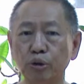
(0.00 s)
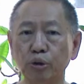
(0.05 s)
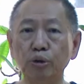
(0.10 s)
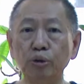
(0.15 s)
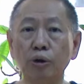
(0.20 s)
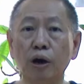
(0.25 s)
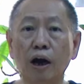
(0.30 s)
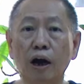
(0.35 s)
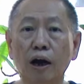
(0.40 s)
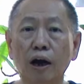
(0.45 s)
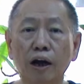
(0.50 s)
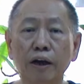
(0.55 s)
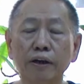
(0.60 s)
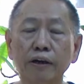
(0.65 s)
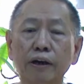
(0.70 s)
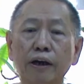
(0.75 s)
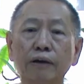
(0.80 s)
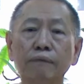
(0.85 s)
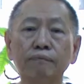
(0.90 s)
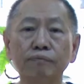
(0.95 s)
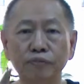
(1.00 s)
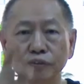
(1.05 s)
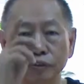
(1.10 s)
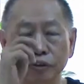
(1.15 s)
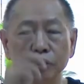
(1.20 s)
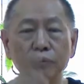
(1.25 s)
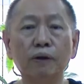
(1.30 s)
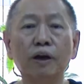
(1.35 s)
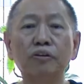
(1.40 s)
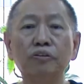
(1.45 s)
就好啊，安尼啦，
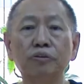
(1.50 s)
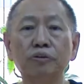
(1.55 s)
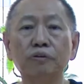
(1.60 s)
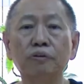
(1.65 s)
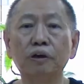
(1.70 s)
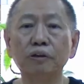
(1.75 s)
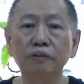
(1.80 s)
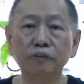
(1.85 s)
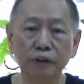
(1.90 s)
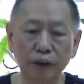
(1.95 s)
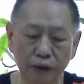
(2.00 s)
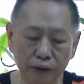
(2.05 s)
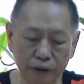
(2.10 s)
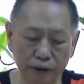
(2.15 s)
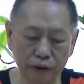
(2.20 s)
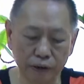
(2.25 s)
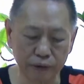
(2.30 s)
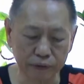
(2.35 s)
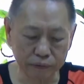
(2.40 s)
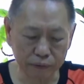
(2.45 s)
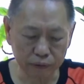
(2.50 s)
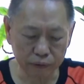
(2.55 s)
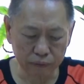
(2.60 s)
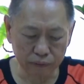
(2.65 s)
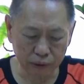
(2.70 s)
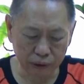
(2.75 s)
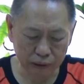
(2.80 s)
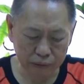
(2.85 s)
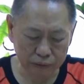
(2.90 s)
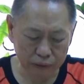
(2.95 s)
即马做法就安尼啦，所以
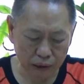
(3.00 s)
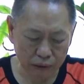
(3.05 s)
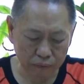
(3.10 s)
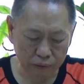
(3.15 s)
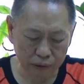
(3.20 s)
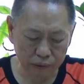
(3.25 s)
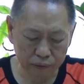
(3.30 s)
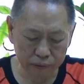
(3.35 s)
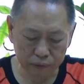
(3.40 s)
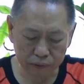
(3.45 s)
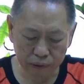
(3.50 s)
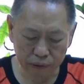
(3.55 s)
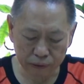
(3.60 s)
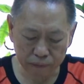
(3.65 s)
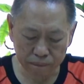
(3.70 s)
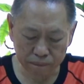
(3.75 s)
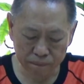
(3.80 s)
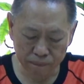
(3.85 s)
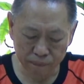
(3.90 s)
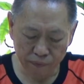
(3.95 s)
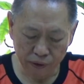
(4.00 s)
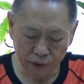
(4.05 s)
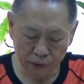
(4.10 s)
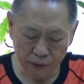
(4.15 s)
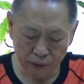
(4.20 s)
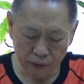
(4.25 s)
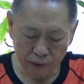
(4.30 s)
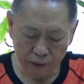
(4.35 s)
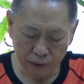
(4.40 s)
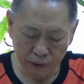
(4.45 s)
我正烦恼啦。
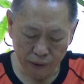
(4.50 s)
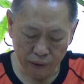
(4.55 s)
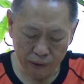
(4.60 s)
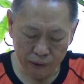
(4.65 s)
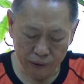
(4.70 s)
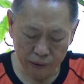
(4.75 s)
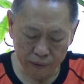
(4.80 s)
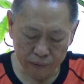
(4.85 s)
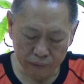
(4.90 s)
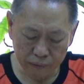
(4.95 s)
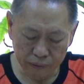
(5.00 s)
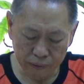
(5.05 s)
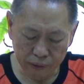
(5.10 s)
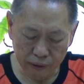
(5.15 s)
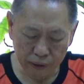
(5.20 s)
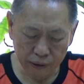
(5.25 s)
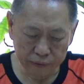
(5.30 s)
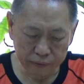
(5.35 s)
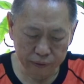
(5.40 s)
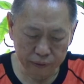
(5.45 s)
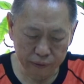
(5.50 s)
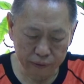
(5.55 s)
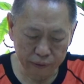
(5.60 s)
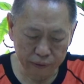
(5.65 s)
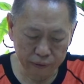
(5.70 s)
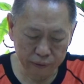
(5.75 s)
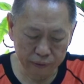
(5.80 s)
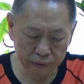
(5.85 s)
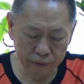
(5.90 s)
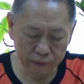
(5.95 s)
啊，讲起来，即个
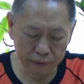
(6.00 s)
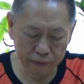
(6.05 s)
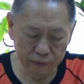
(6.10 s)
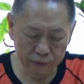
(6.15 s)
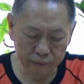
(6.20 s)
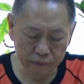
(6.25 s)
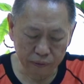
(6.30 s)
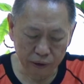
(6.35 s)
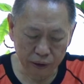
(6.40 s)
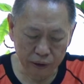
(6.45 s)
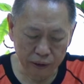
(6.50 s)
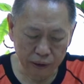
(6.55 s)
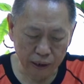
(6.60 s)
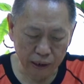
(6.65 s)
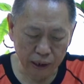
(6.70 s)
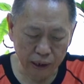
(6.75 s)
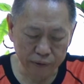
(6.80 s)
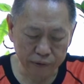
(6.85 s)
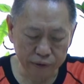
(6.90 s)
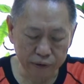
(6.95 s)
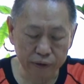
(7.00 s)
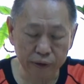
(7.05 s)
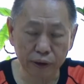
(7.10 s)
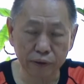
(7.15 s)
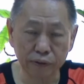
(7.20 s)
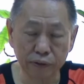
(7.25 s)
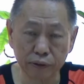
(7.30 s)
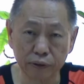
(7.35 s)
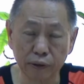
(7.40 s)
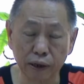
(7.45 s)
我会甲汉字电
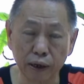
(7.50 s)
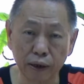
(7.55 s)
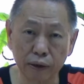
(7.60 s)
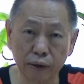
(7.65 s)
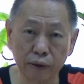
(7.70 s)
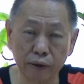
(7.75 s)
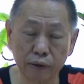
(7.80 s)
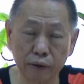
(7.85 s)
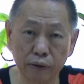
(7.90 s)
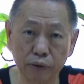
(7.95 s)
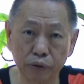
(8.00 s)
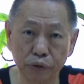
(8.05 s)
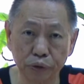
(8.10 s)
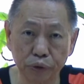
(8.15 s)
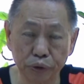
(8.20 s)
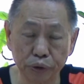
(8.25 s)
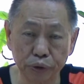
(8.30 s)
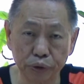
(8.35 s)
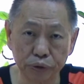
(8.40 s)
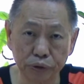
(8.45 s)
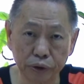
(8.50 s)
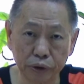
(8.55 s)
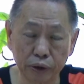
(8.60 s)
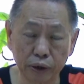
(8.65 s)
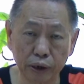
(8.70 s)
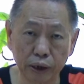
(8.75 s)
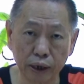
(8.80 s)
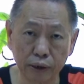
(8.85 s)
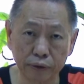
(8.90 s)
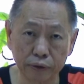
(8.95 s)
视台学啰者
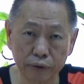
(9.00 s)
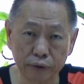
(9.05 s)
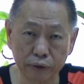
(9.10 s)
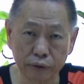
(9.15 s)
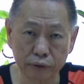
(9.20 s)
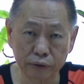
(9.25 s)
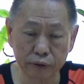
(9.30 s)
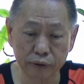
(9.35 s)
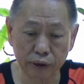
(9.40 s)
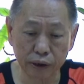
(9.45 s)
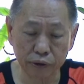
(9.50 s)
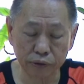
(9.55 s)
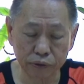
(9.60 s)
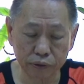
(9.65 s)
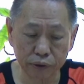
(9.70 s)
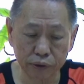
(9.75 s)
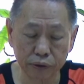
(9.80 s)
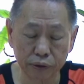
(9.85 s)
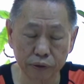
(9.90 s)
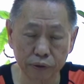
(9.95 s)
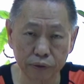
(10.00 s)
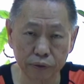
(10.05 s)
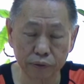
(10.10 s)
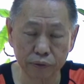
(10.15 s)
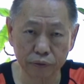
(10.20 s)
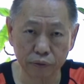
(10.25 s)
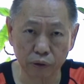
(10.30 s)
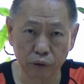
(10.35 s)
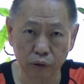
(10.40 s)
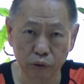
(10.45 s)
啦，汉字电视台最近
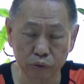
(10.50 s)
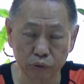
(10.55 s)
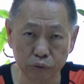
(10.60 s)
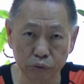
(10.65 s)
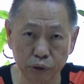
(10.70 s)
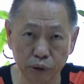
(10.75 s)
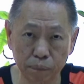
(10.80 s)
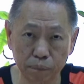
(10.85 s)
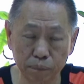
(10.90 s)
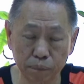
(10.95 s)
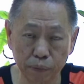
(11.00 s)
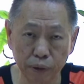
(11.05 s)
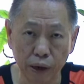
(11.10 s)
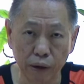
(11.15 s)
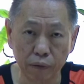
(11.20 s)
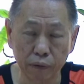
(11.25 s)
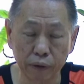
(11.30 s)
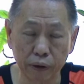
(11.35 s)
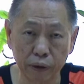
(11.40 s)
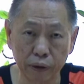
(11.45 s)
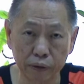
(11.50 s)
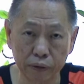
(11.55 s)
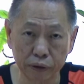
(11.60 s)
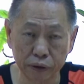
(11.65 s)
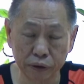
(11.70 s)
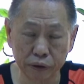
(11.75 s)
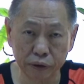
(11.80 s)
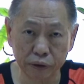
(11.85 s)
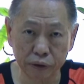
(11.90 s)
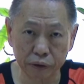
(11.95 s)
所有诶表现
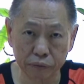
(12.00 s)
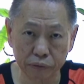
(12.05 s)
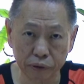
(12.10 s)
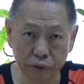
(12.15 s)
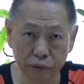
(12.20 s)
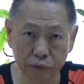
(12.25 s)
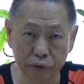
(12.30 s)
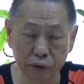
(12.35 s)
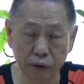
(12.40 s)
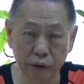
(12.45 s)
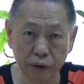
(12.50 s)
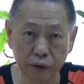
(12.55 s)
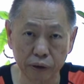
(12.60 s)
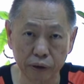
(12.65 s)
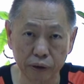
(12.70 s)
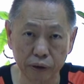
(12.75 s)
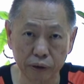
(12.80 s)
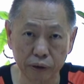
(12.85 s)
以及着即个